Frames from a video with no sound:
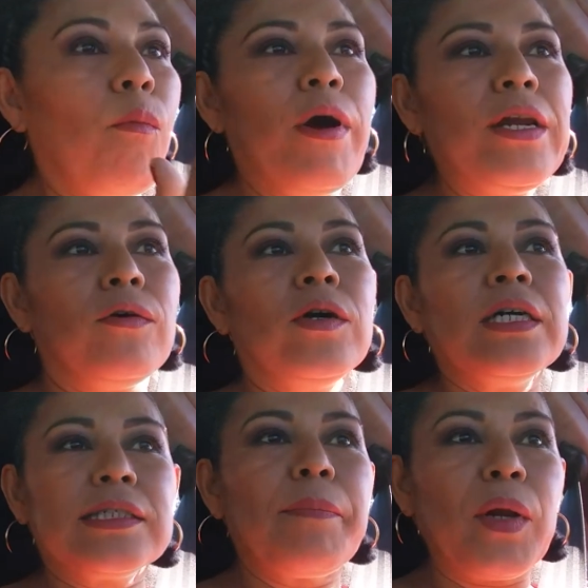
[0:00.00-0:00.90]
Bueno,
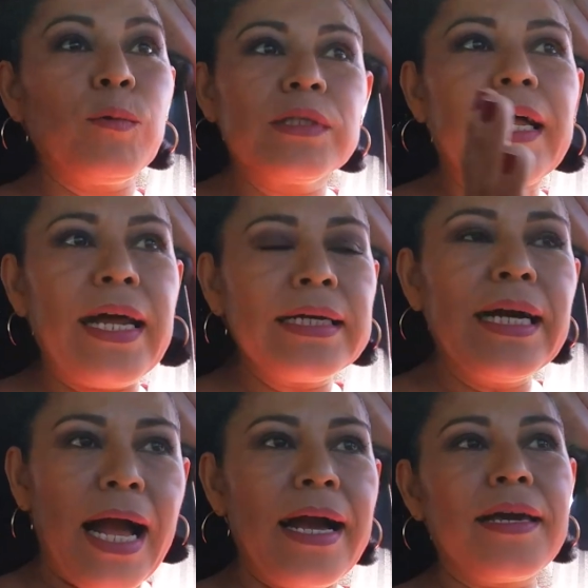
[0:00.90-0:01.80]
se preguntarán
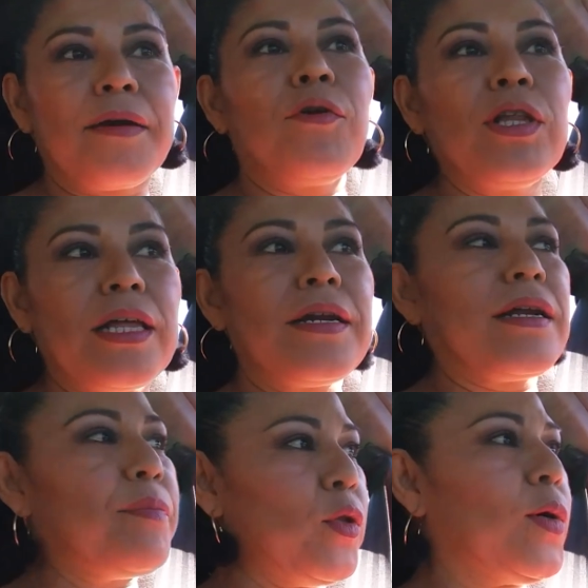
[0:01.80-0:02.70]
a qué voy tan
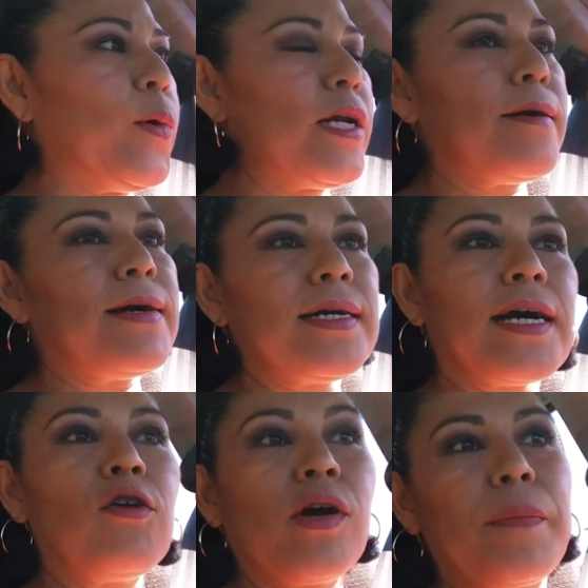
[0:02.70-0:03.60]
rápido a
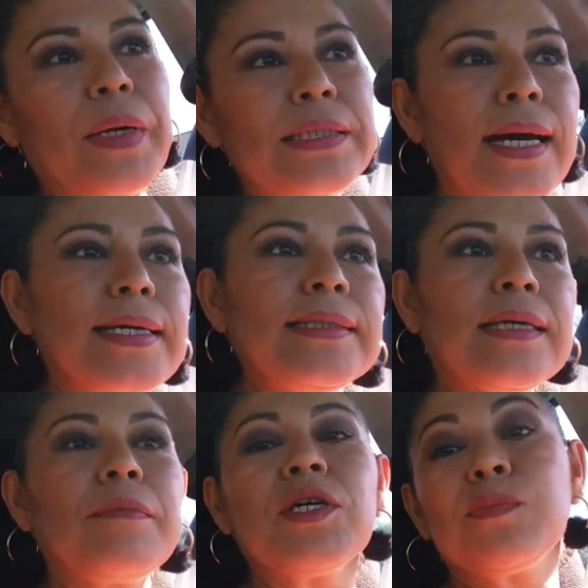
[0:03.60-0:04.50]
Cuernavaca. Lo que pasa es
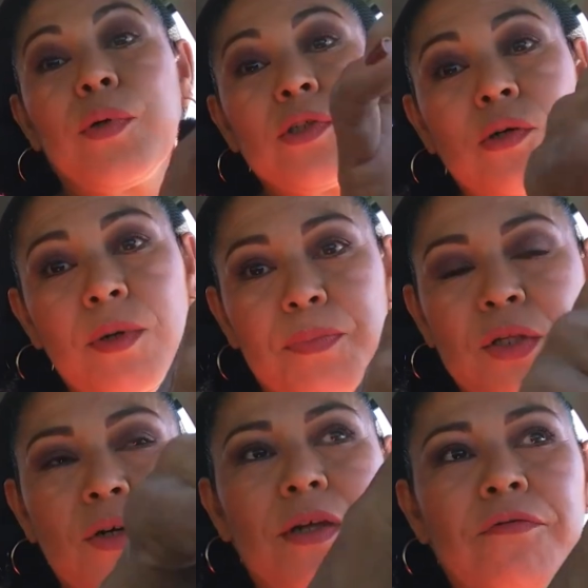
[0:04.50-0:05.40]
que mi esposo me
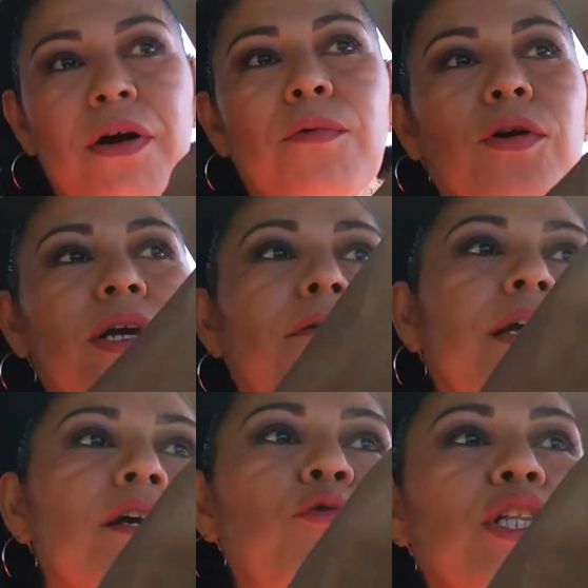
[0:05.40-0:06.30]
pidió de favor que
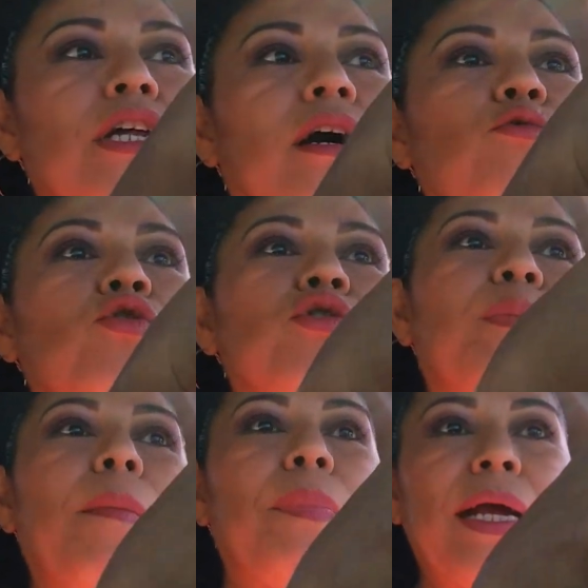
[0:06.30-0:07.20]
vaya yo a entregar unos
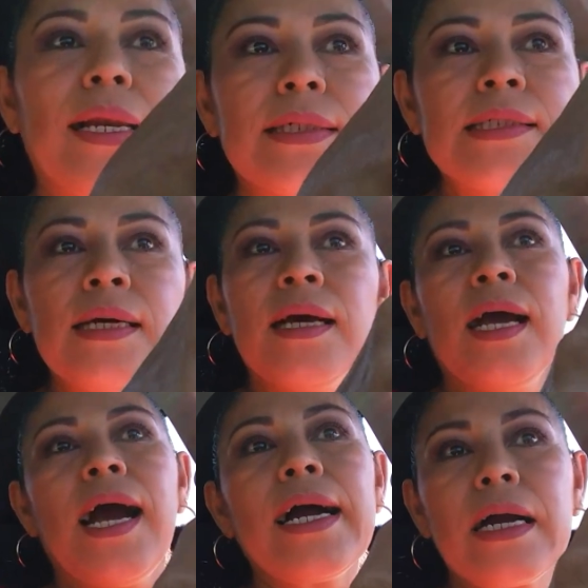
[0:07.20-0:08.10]
papeles
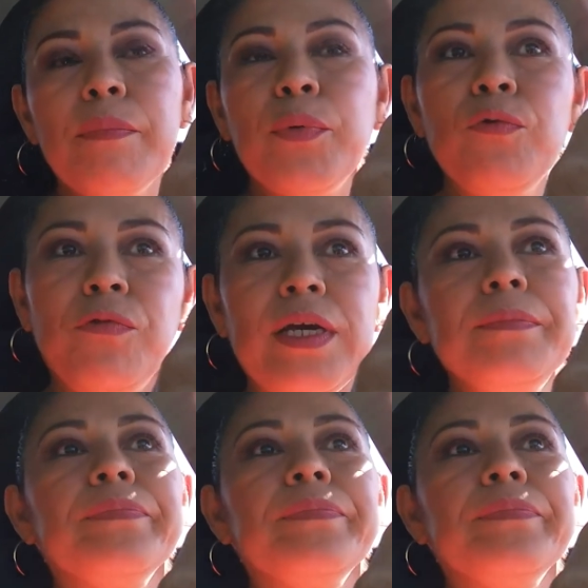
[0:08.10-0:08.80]
a Capufe